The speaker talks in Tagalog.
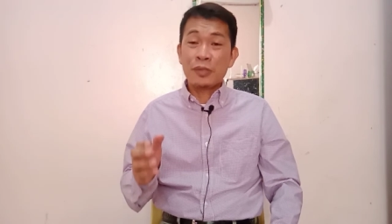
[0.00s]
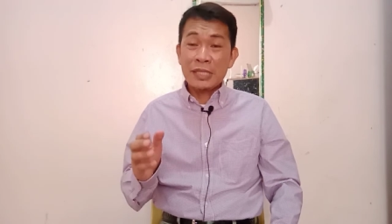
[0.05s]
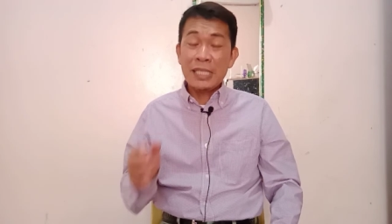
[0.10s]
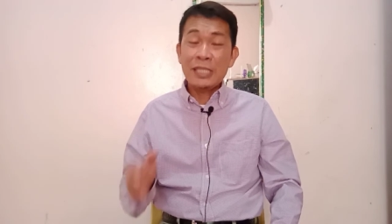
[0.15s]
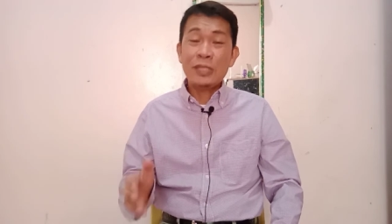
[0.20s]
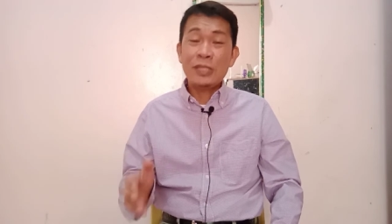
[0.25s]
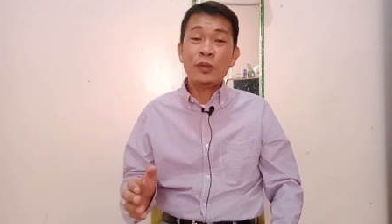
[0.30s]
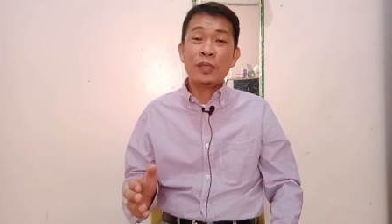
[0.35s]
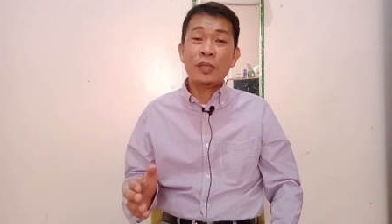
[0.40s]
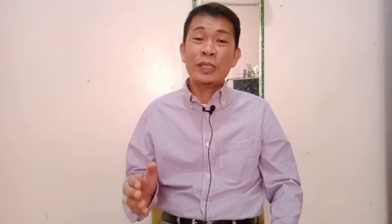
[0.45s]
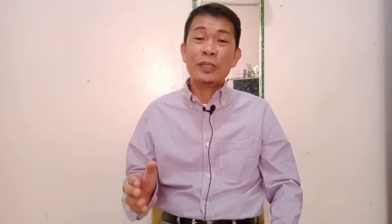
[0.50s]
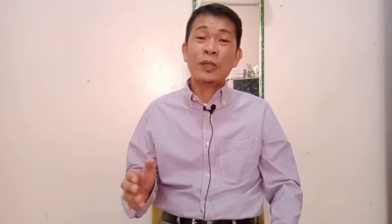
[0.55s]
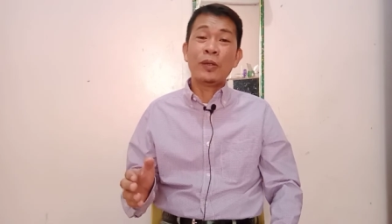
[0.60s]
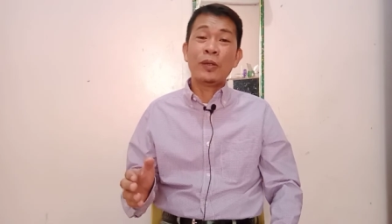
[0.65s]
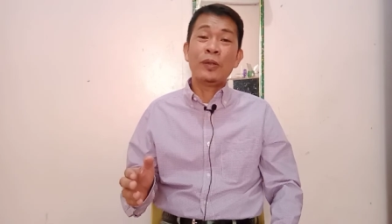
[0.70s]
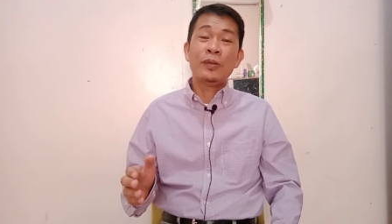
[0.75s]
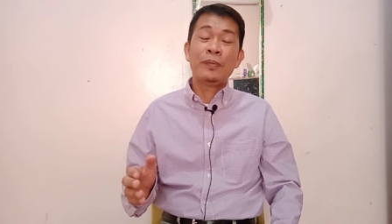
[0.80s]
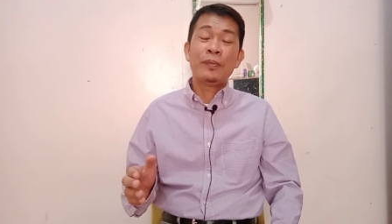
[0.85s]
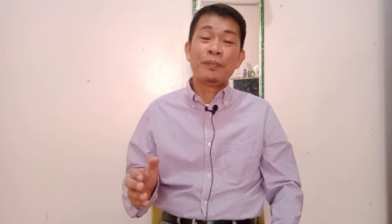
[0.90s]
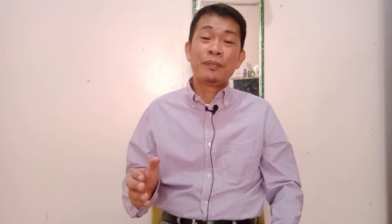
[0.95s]
prosesong
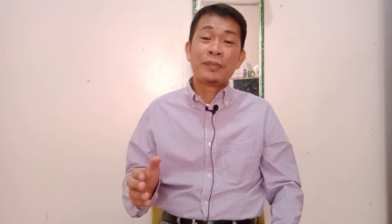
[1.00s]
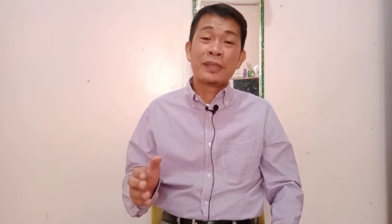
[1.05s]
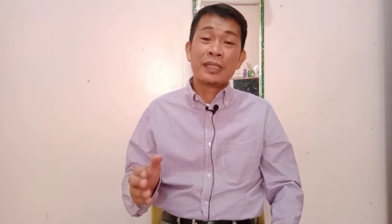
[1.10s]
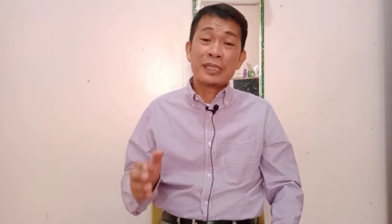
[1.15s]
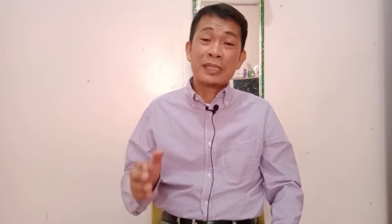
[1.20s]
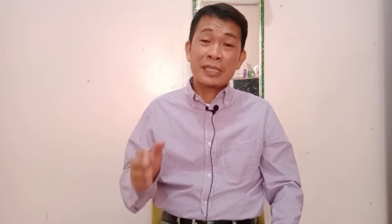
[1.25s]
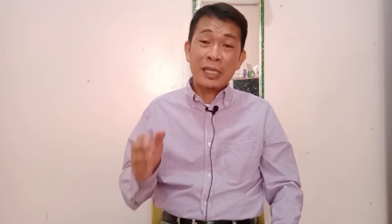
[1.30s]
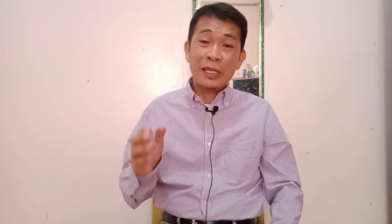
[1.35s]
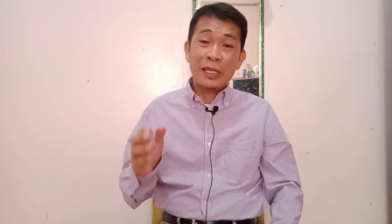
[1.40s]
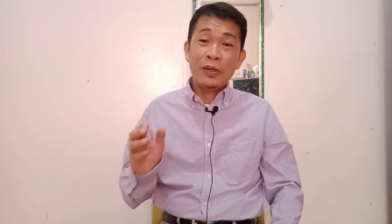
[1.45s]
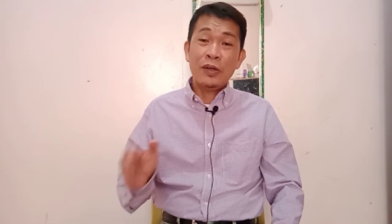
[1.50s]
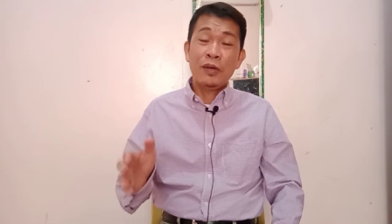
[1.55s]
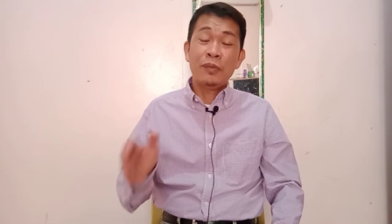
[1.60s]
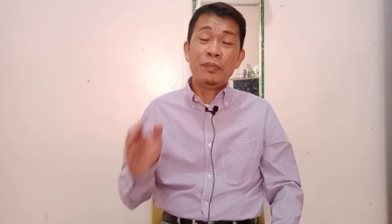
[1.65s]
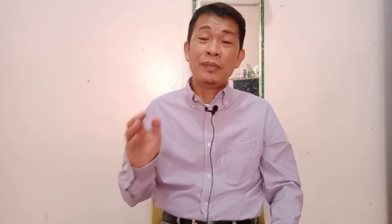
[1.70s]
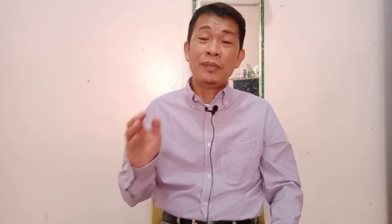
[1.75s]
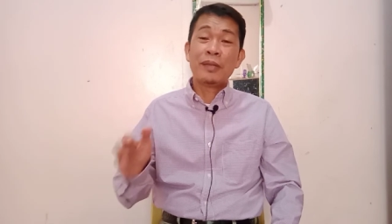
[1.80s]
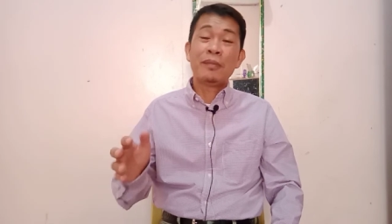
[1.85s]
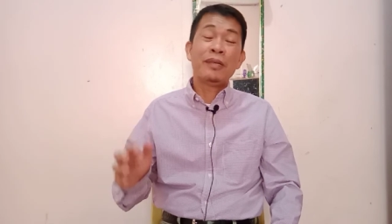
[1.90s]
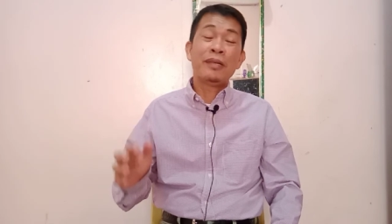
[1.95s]
ito sa
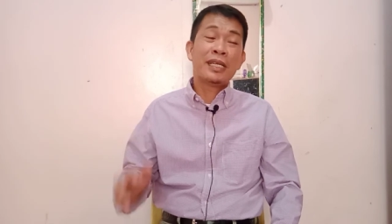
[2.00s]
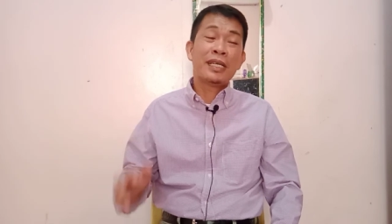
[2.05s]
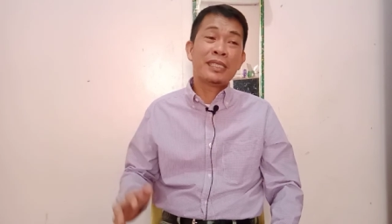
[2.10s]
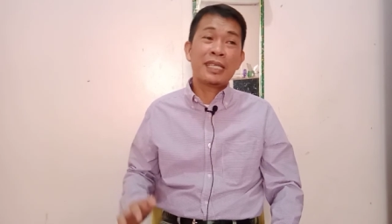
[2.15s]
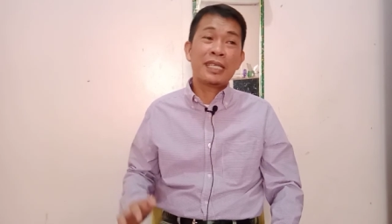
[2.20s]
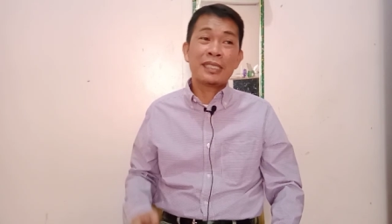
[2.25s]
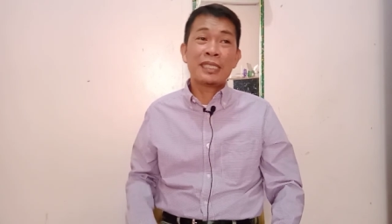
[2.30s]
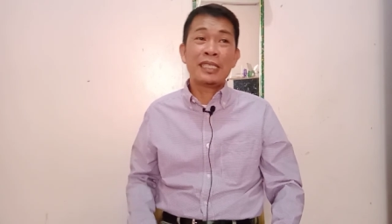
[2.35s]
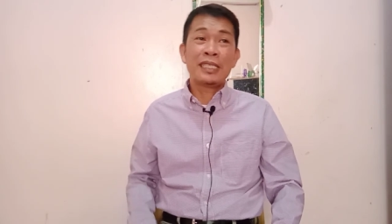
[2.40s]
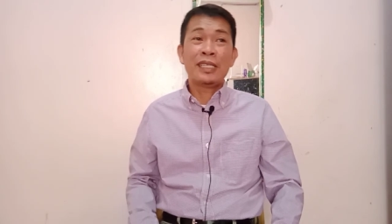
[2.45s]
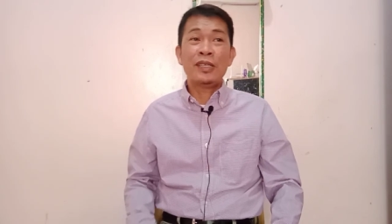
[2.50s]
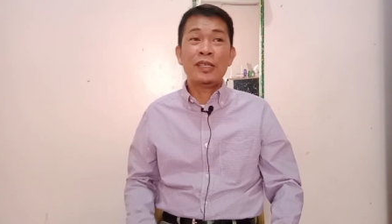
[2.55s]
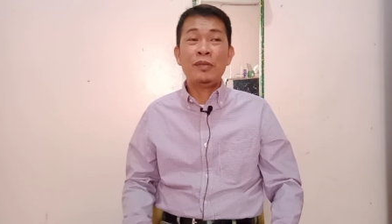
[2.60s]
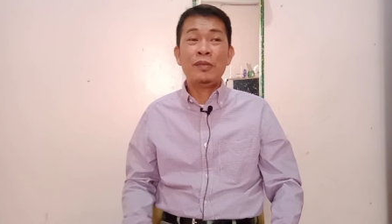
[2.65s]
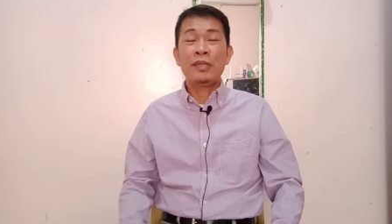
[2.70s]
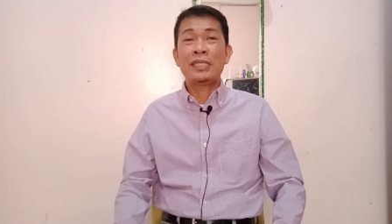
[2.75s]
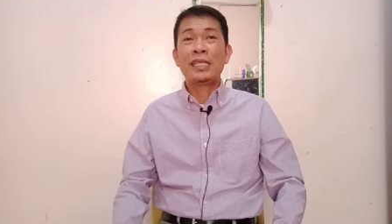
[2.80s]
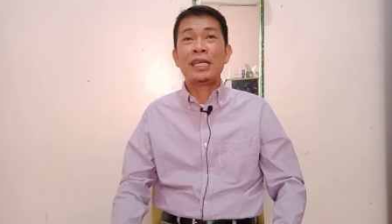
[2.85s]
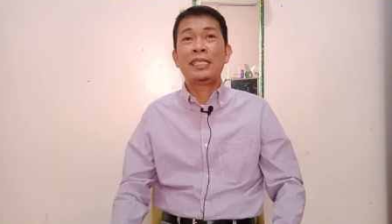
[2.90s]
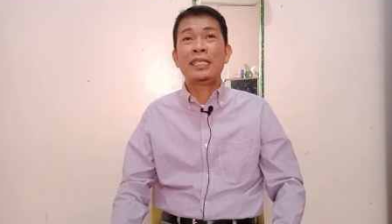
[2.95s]
loob ng mga saksi ni
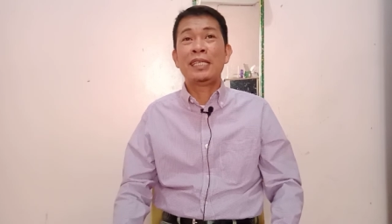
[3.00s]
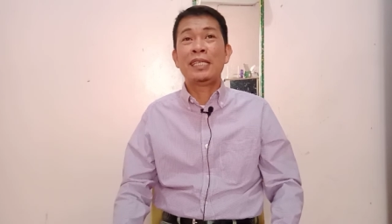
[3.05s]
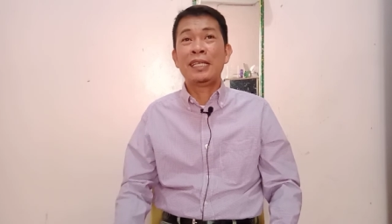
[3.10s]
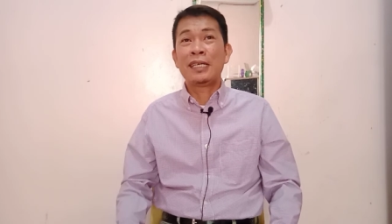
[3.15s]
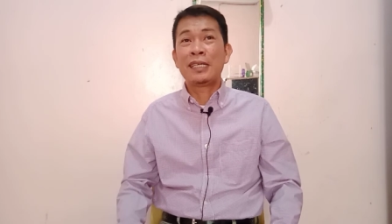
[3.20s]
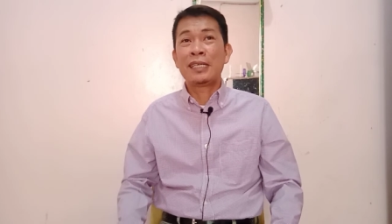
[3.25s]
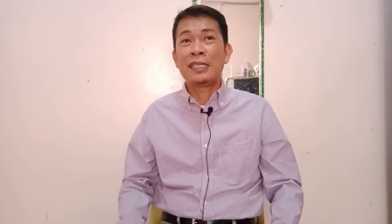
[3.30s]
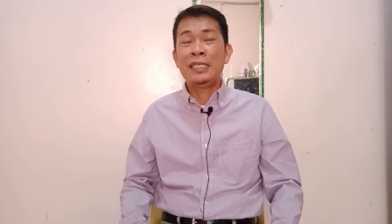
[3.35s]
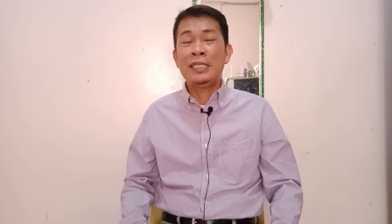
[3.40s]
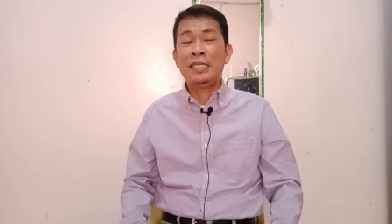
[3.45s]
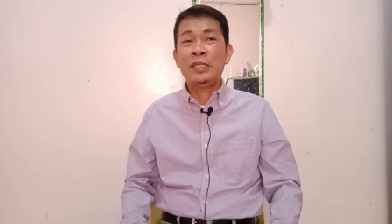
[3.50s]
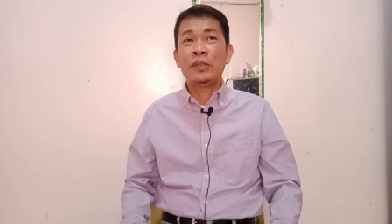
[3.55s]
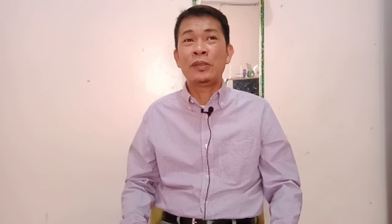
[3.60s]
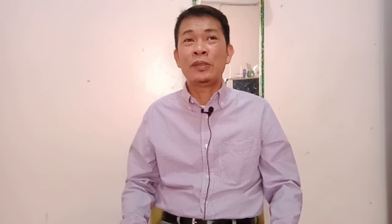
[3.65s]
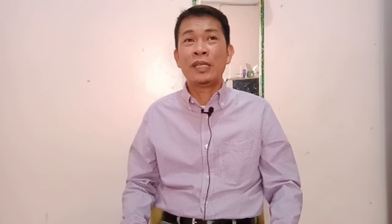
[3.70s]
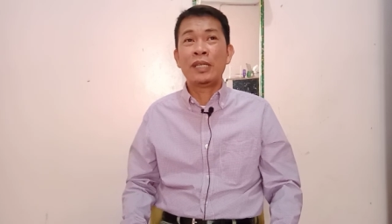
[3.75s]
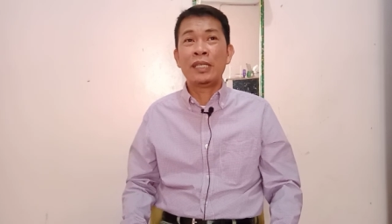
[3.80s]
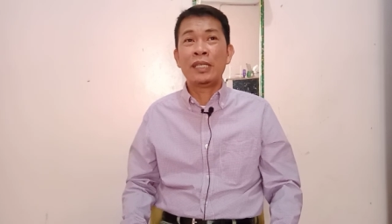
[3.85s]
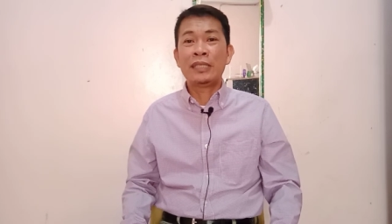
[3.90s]
Jehovah sa kanilang religion.